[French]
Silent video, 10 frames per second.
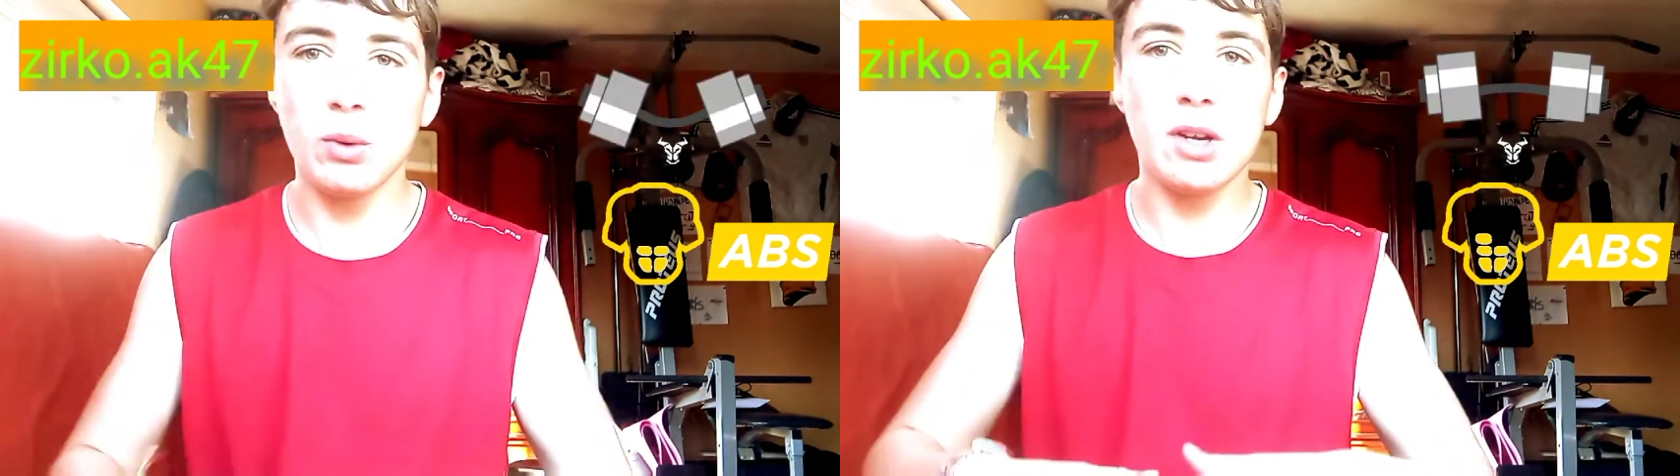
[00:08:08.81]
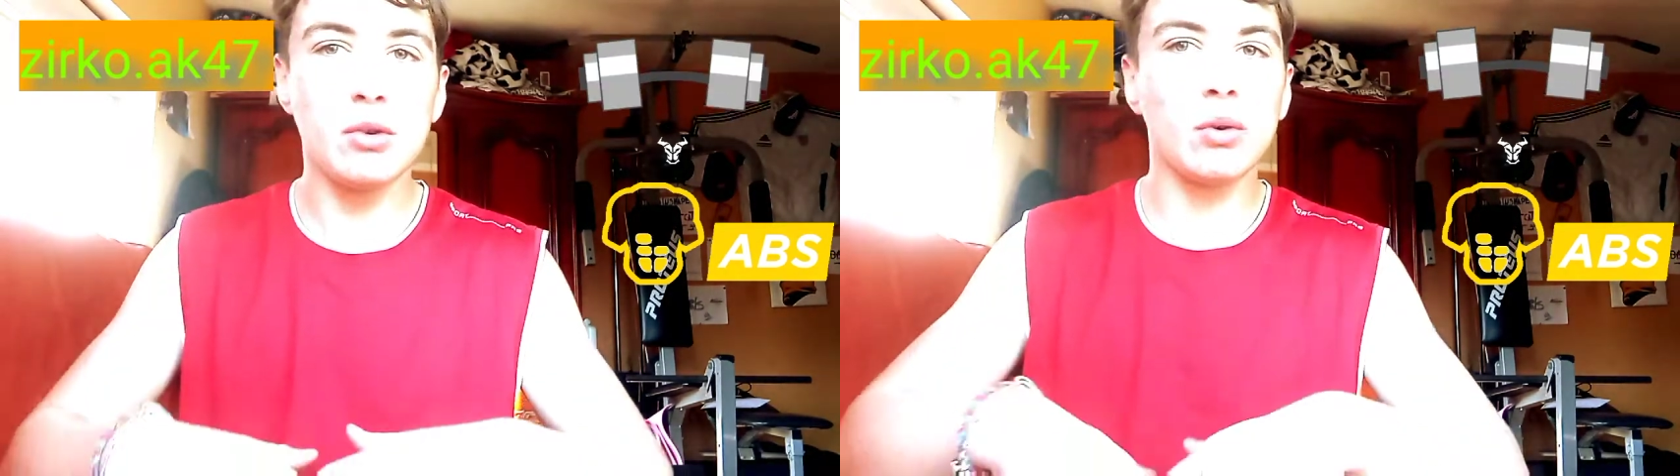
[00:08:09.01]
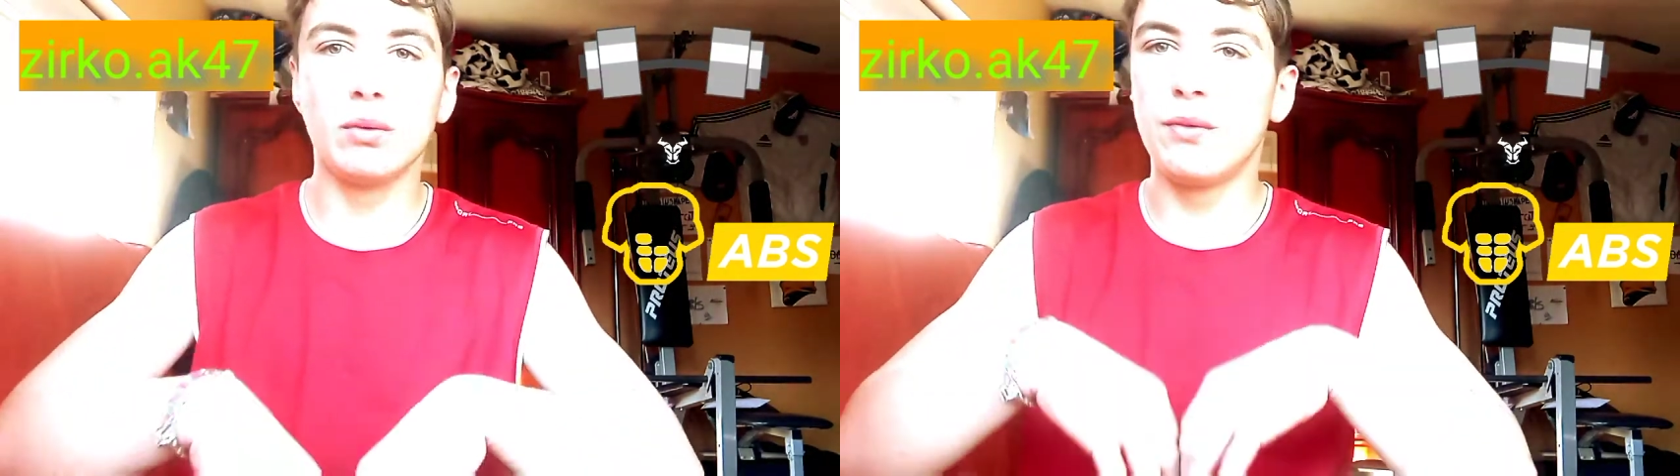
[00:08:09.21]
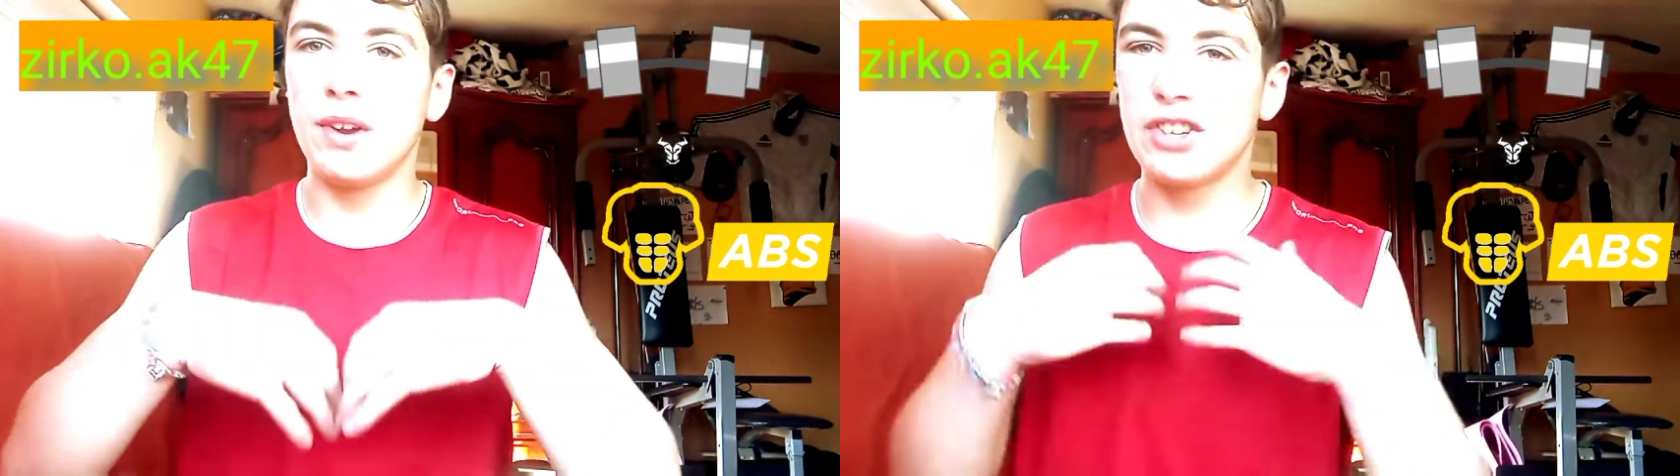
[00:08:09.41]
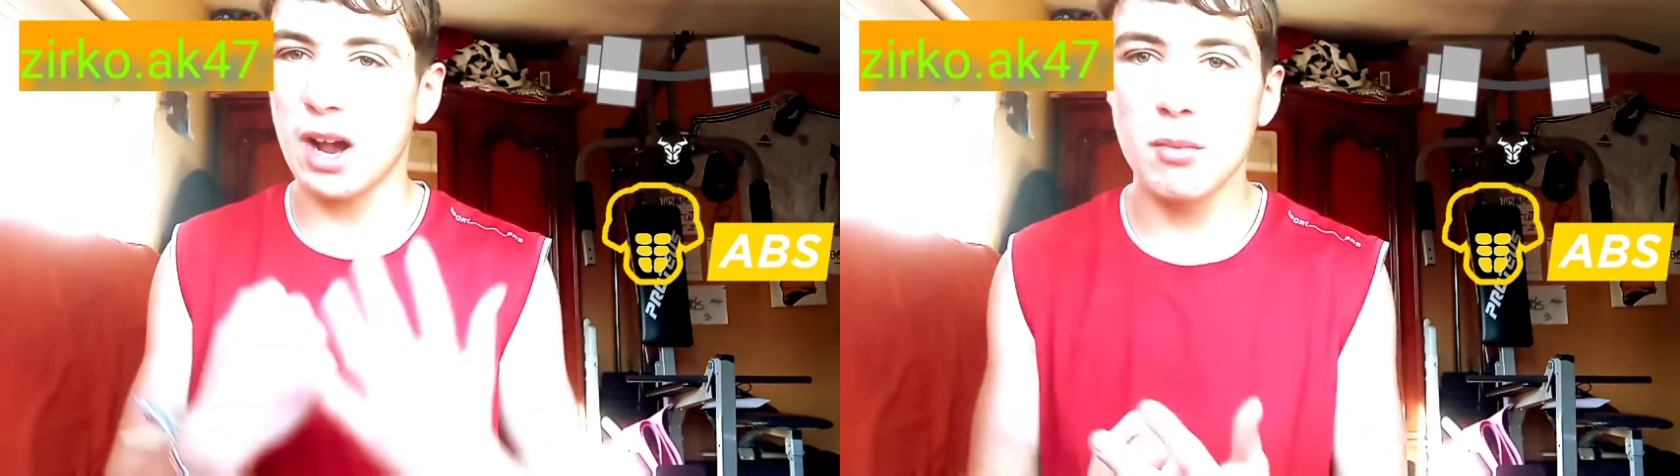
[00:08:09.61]
tous les jours vous
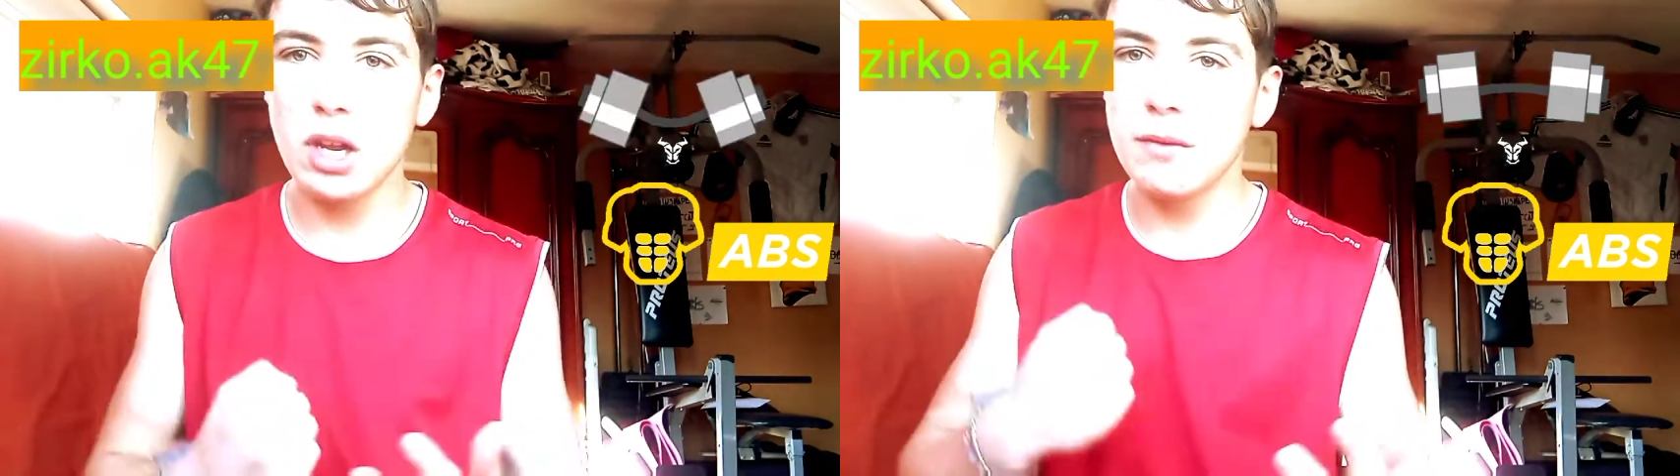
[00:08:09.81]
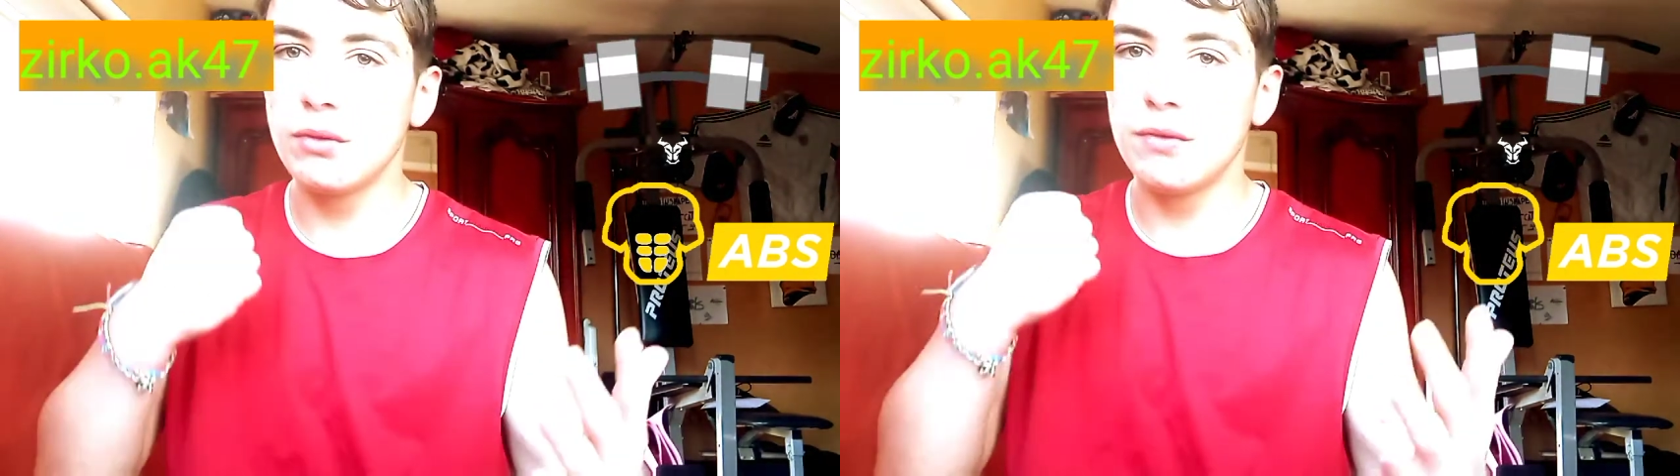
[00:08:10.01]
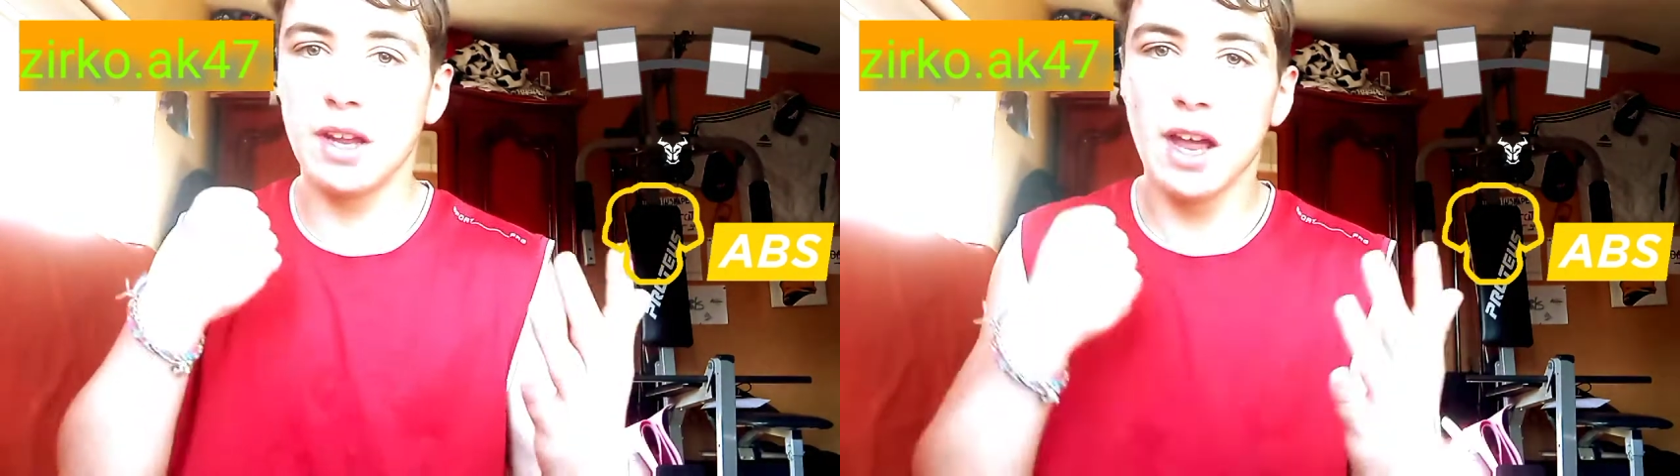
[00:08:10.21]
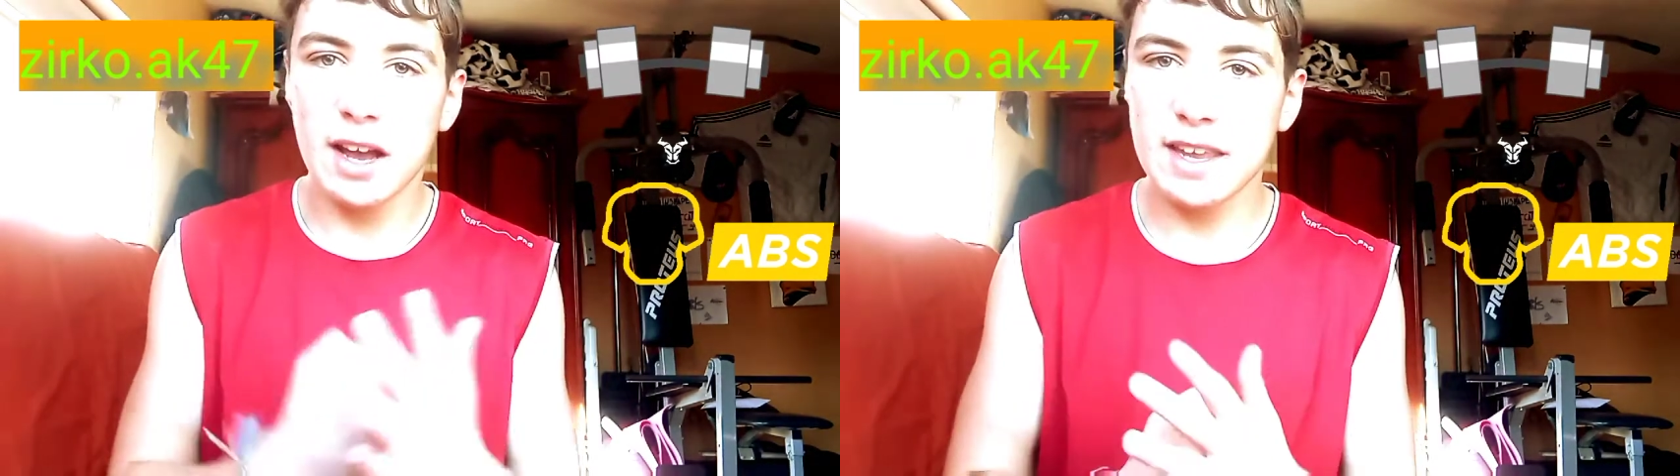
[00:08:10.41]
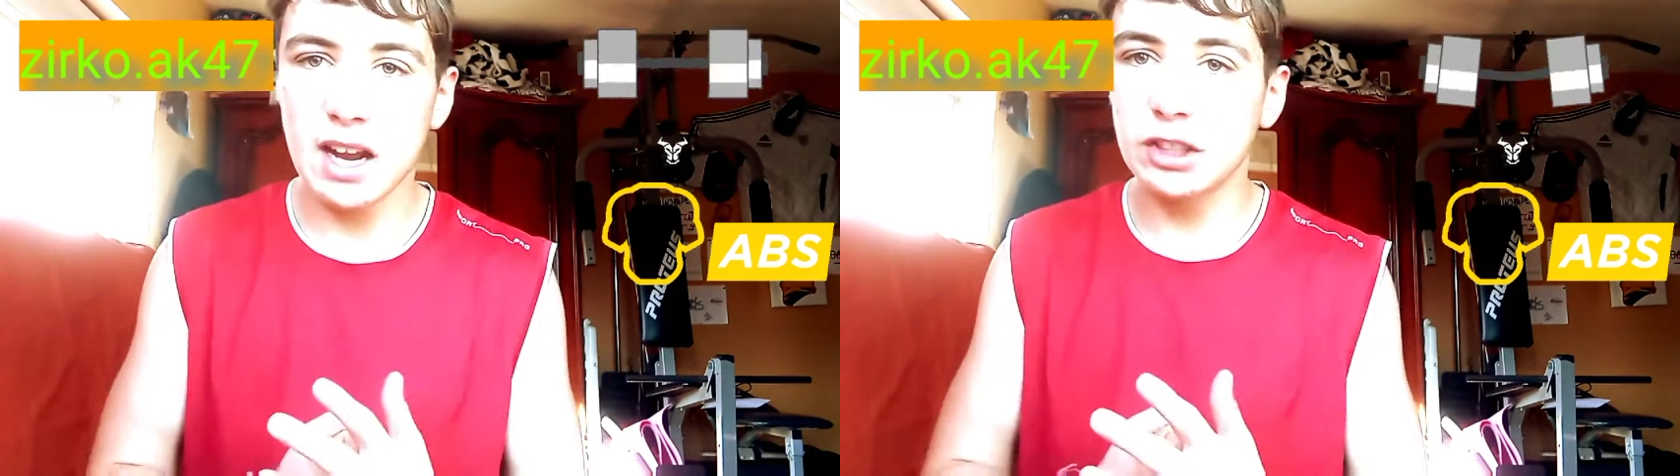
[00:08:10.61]
devez charbonner, vous devez
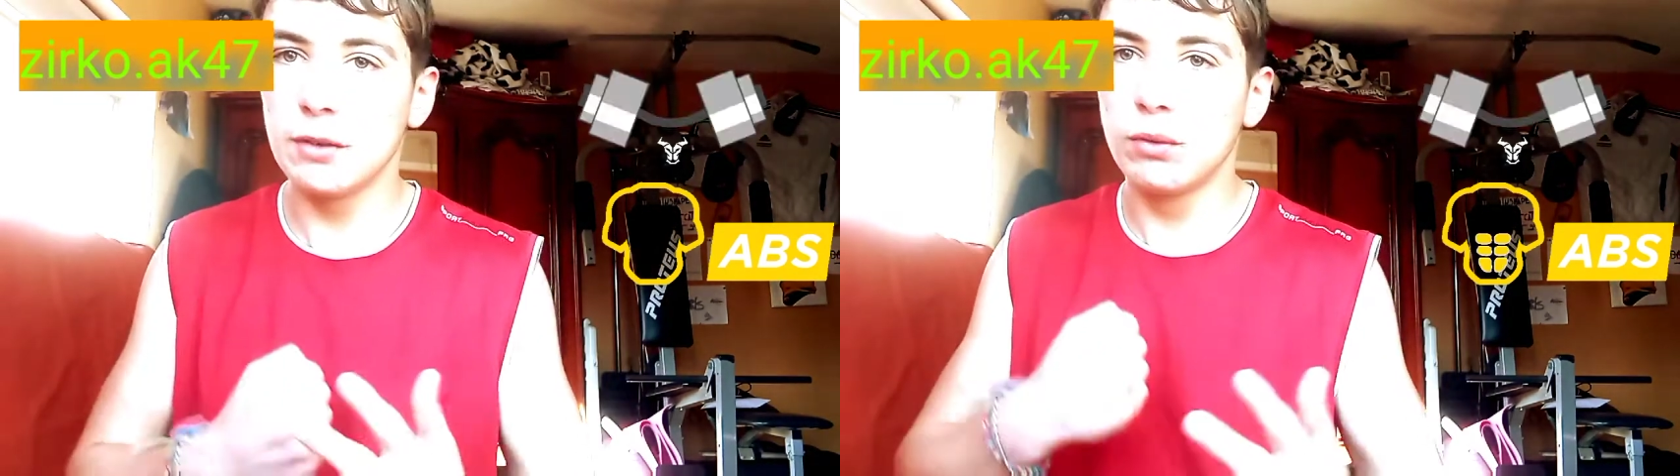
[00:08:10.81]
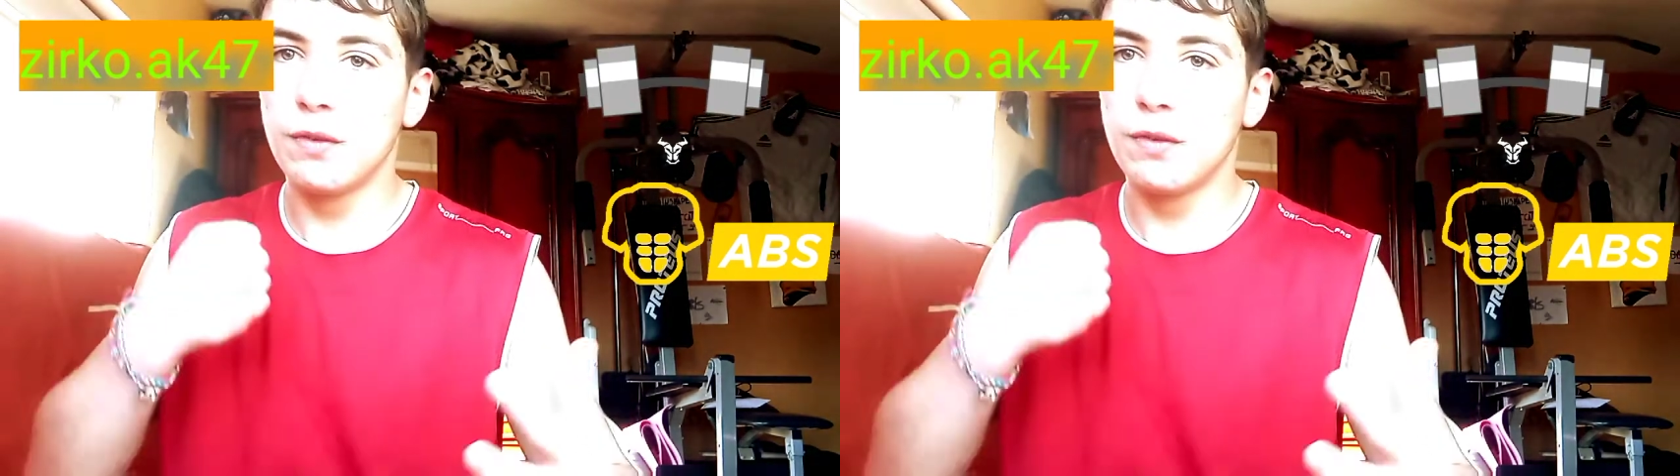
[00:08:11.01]
rien lâcher,